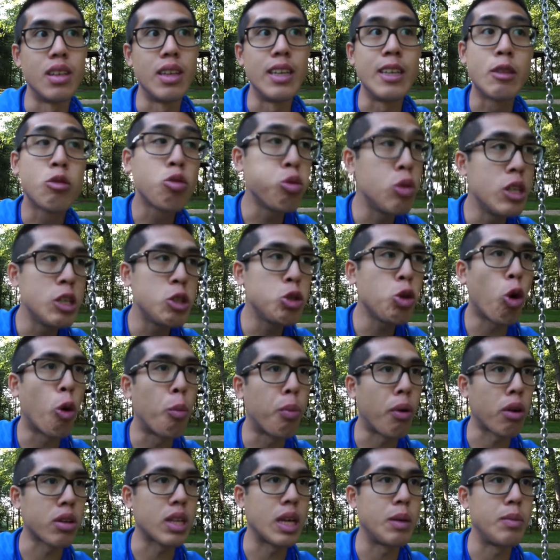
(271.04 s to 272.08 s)
Et tous les jours,
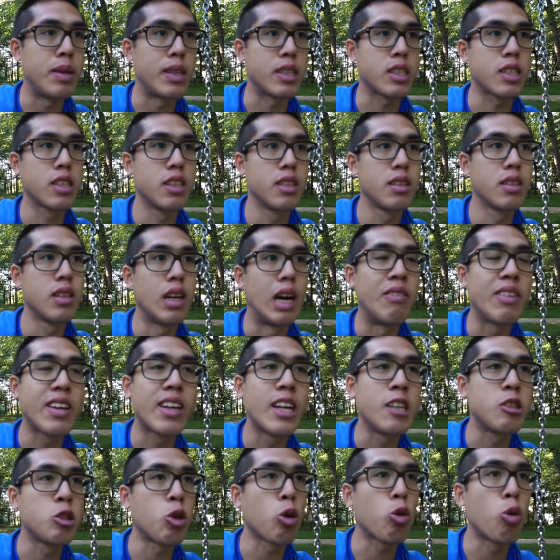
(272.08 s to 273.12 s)
on porte un masque.
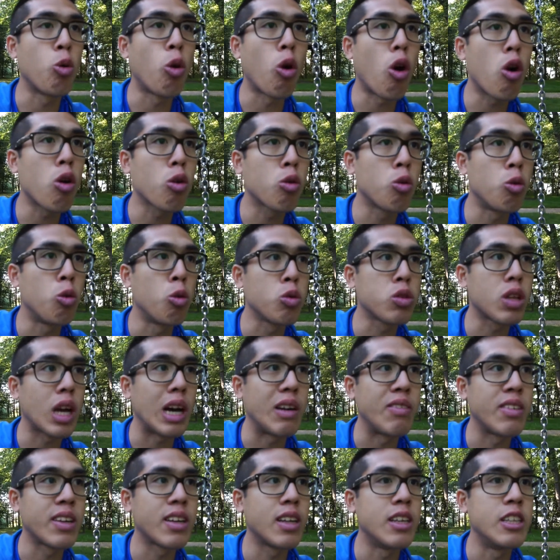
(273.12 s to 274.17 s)
Avec les gens qu'on
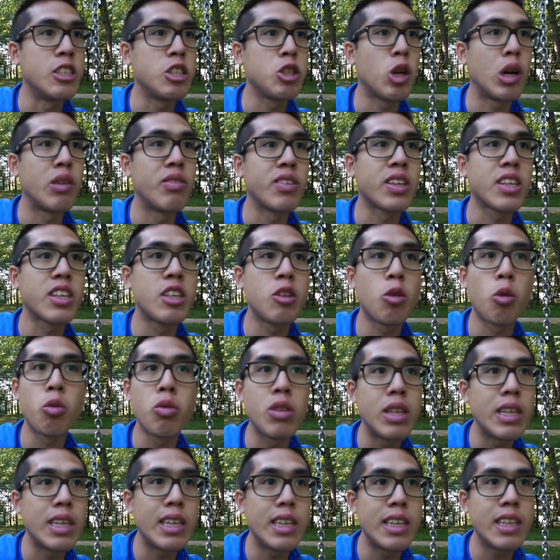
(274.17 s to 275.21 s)
rencontre, avec les gens avec qui
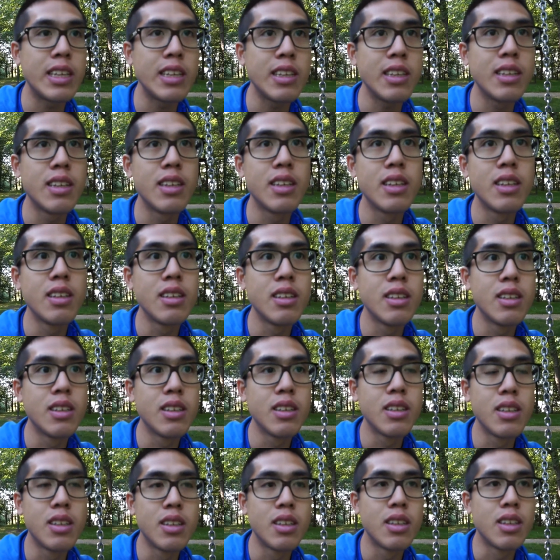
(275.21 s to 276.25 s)
on est,
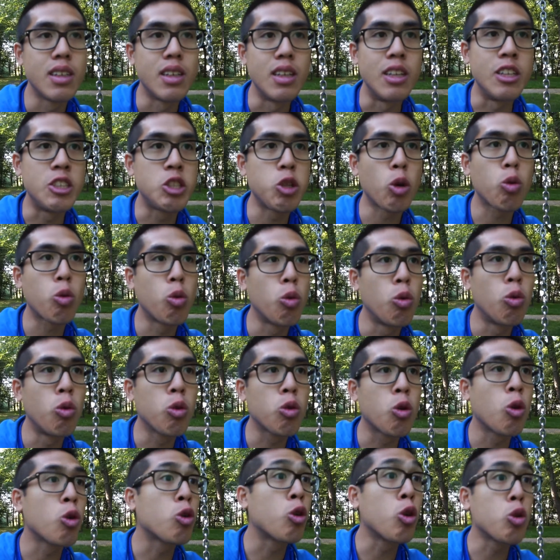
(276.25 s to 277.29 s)
les gens
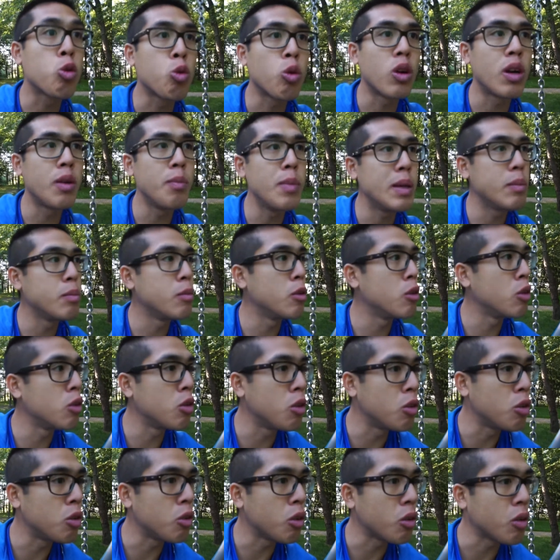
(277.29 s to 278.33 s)
qu'on côtoie même
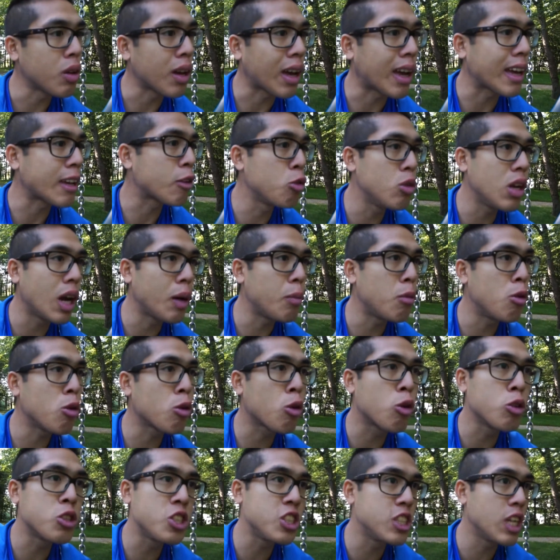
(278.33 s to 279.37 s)
euh,
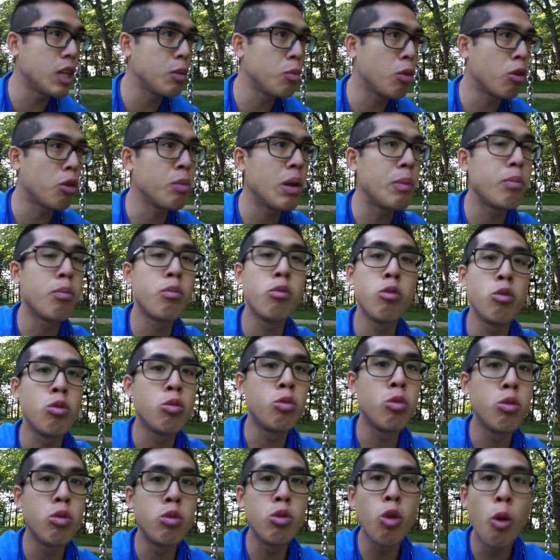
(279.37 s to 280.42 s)
régulièrement, quotidiennement, même
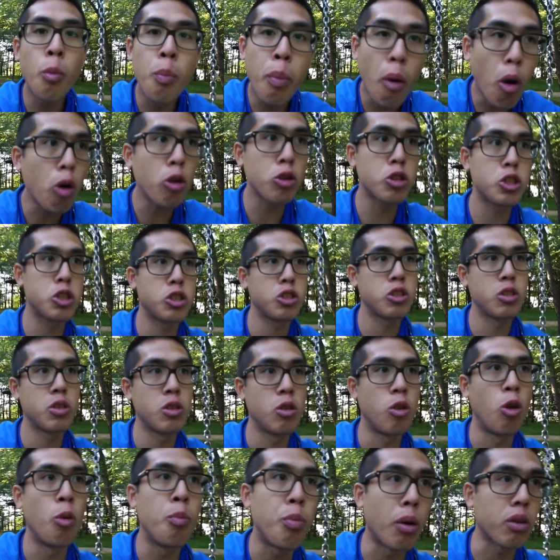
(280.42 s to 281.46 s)
nos proches,
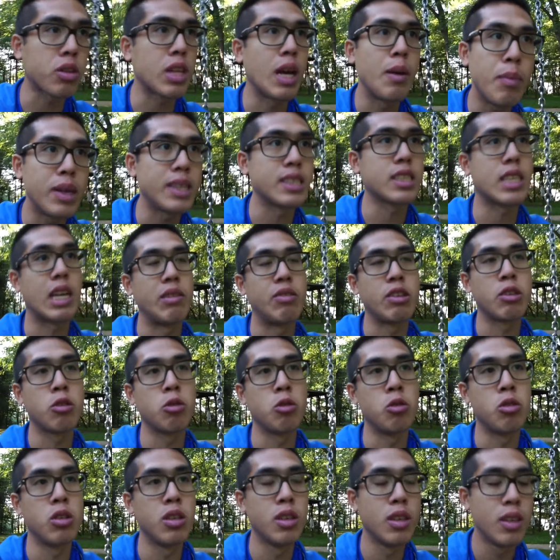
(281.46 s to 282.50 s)
on porte un masque avec
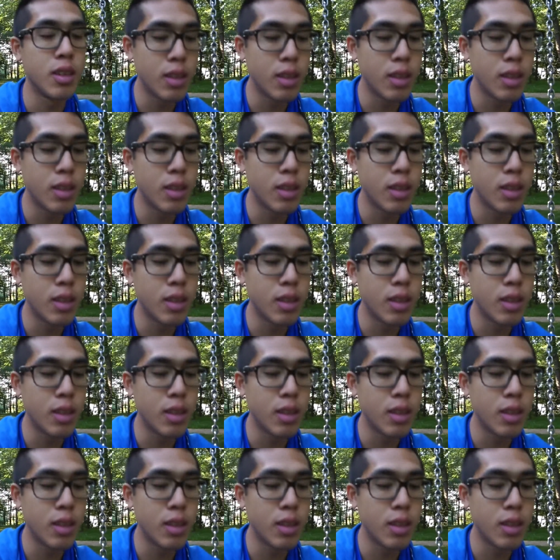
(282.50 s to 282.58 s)
eux.